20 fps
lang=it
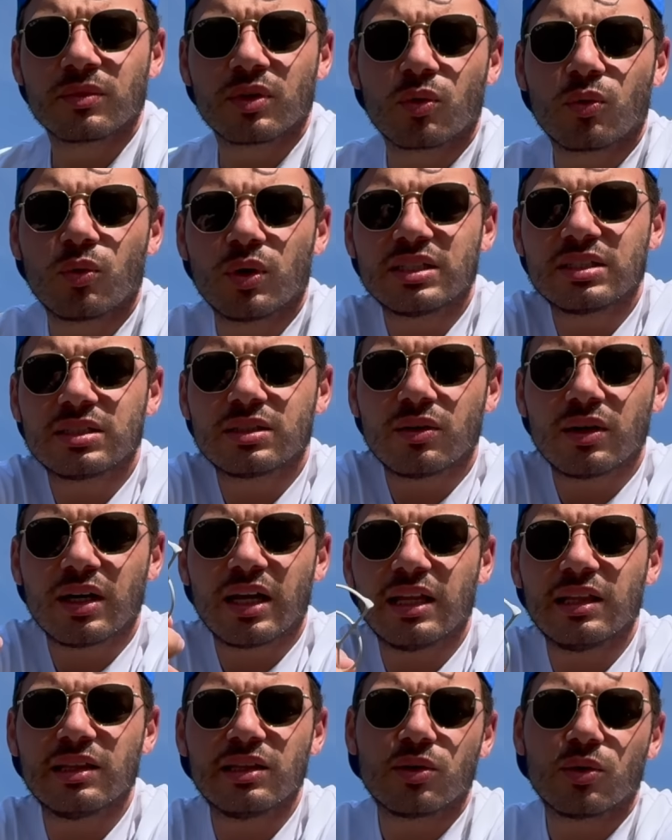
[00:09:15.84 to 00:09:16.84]
Questo è
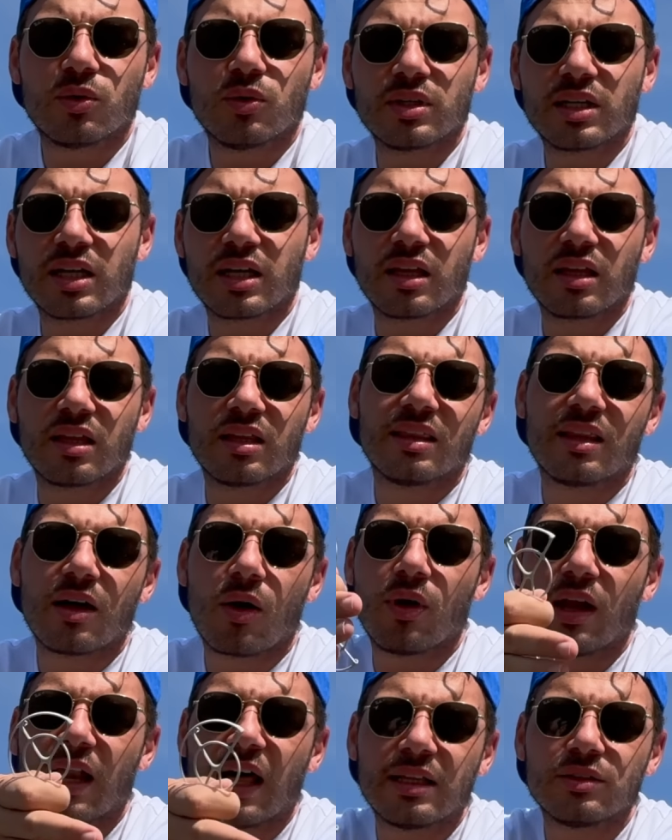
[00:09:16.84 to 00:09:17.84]
il drone da
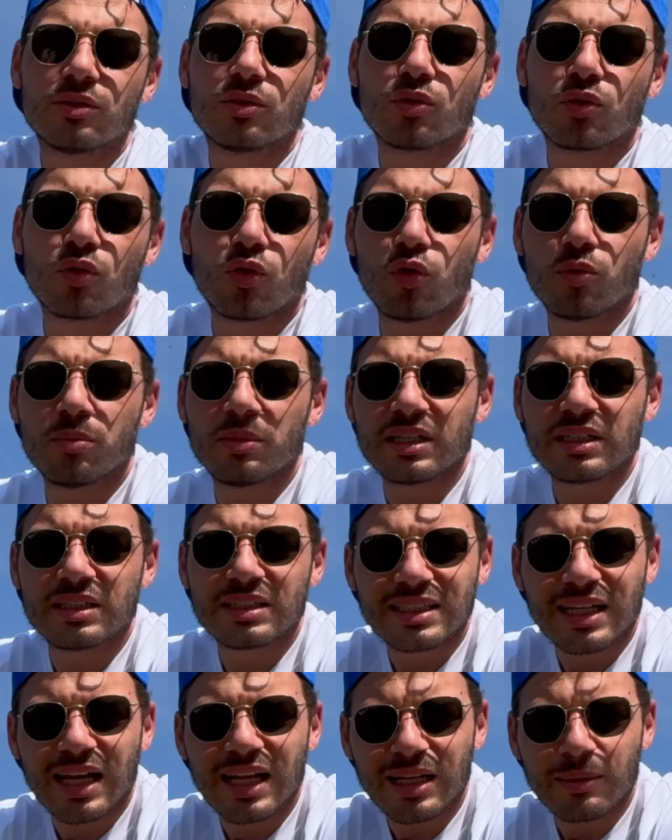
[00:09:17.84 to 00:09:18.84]
un lato come
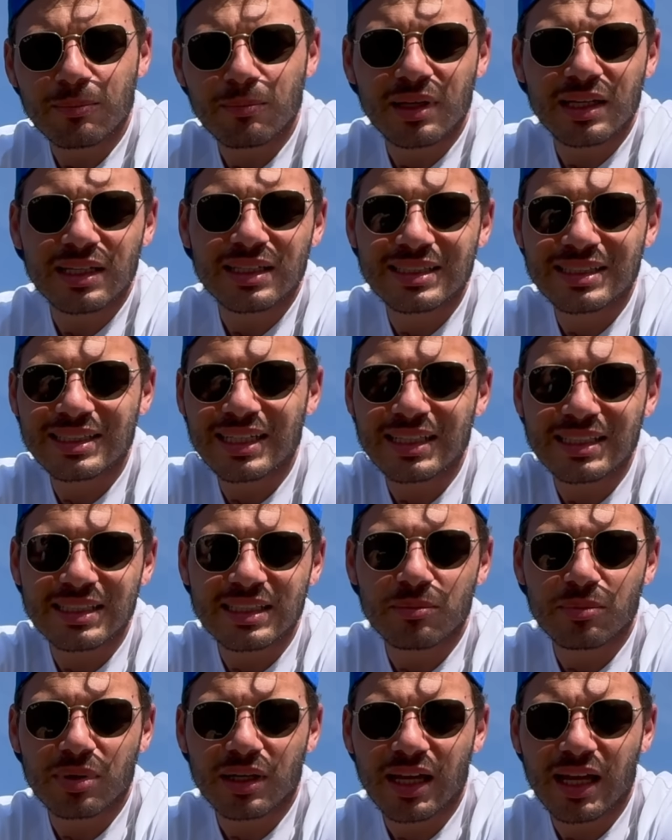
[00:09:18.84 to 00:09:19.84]
sarebbe
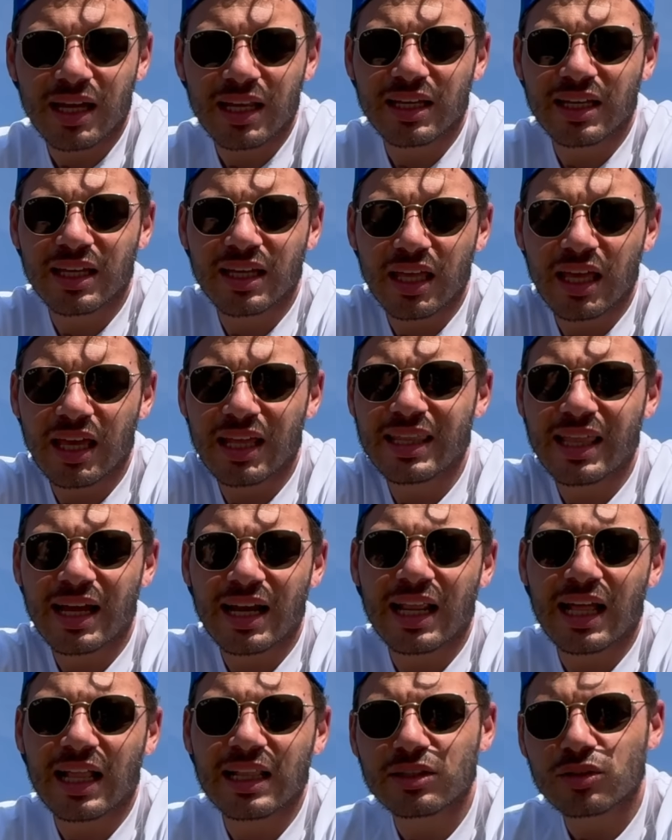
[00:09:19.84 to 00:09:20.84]
senza i paraeliche e
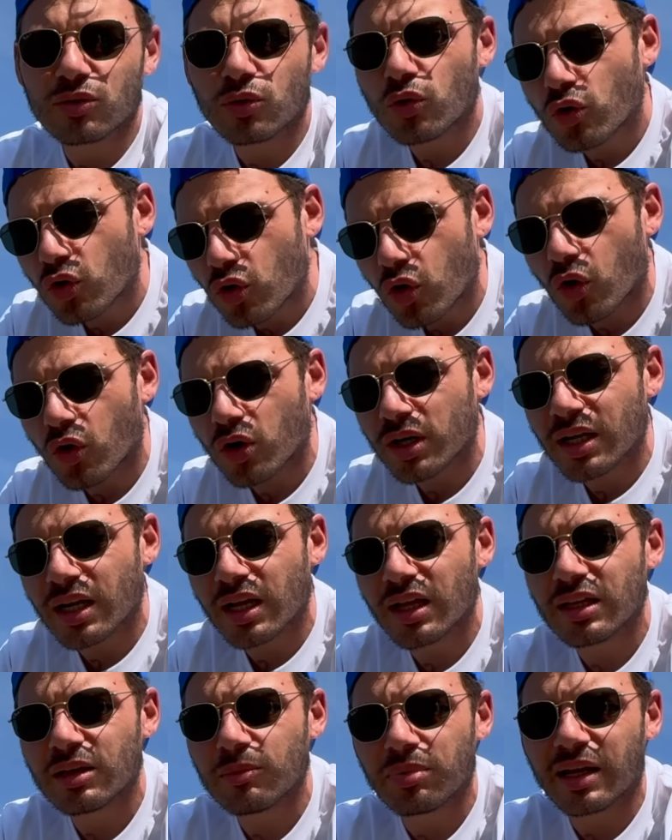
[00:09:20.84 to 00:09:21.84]
dall'altro con i